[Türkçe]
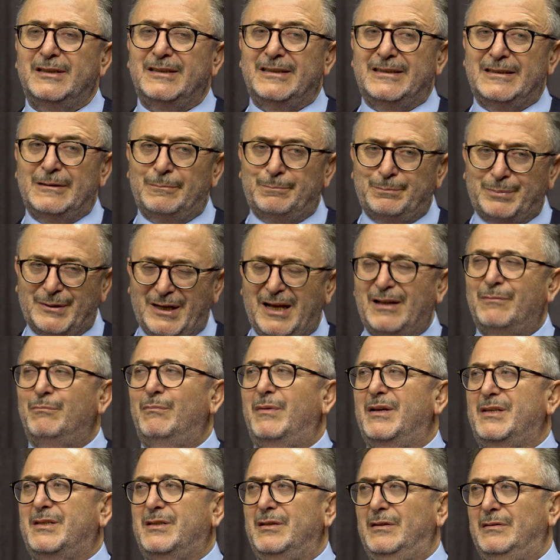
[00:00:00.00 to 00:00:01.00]

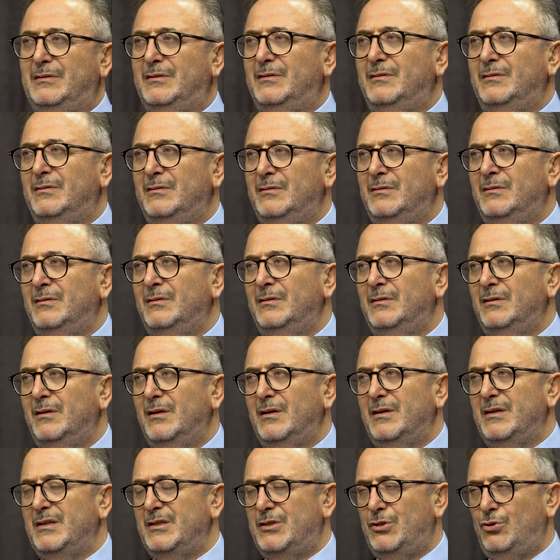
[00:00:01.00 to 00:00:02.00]
yıpranmasın
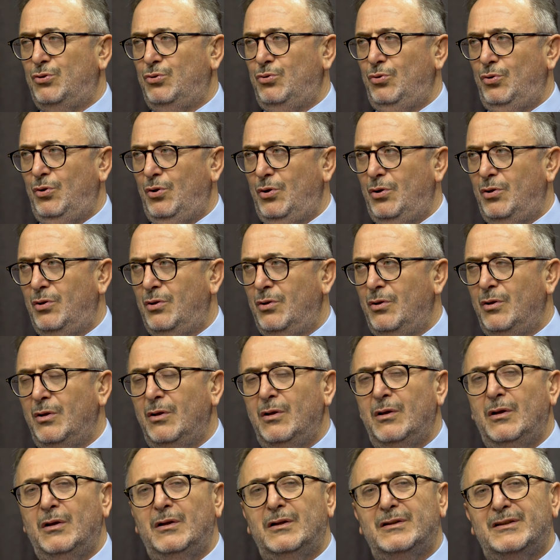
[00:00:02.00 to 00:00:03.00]
istiyor.
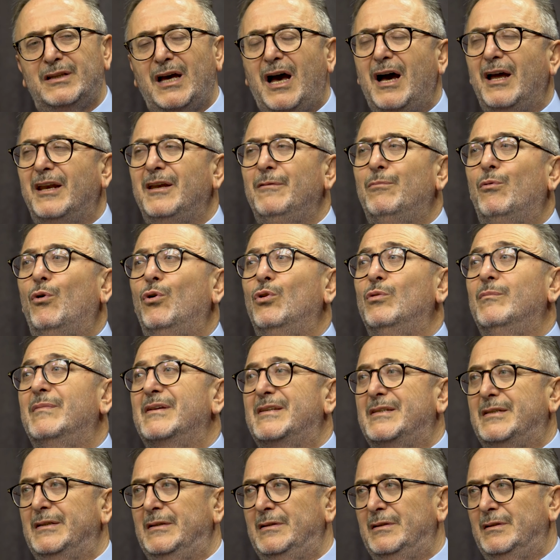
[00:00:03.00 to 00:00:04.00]
Tahrip
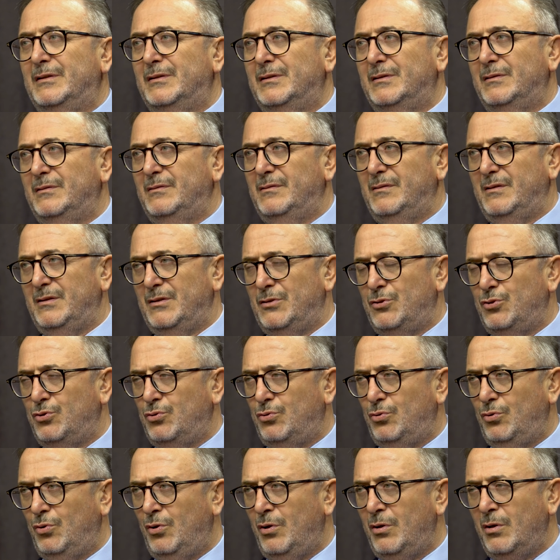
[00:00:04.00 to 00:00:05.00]
olmasın
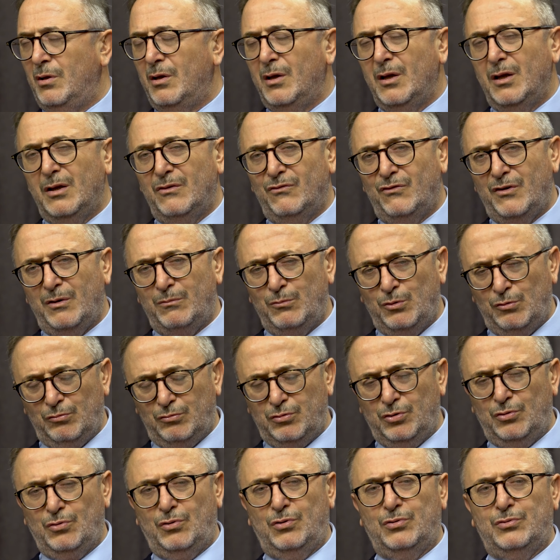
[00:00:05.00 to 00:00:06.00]
istiyor. Ve
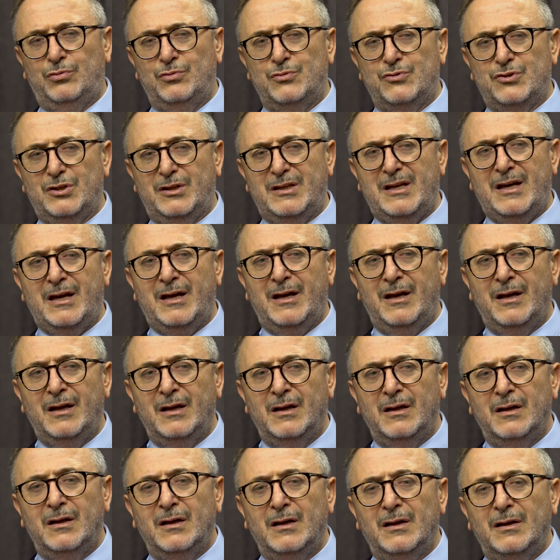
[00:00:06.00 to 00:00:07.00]
mümkün olduğunca da
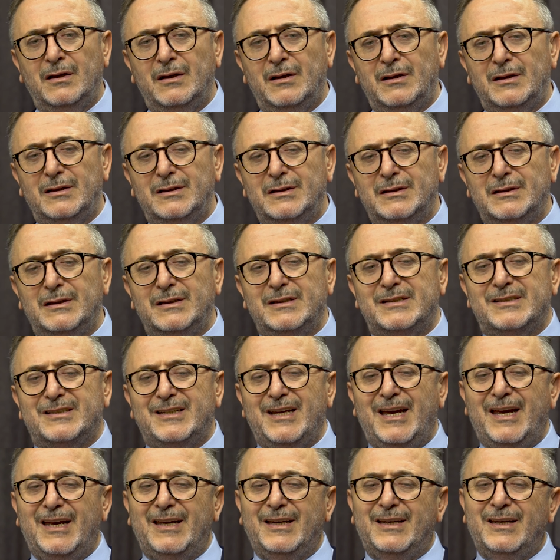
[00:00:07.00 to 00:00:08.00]
e,
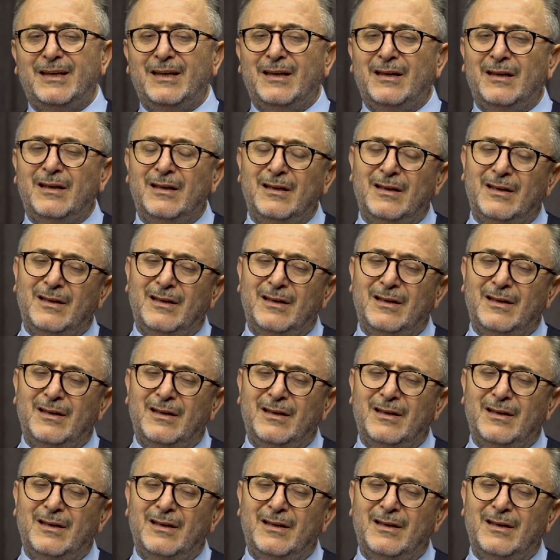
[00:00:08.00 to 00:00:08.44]
şehri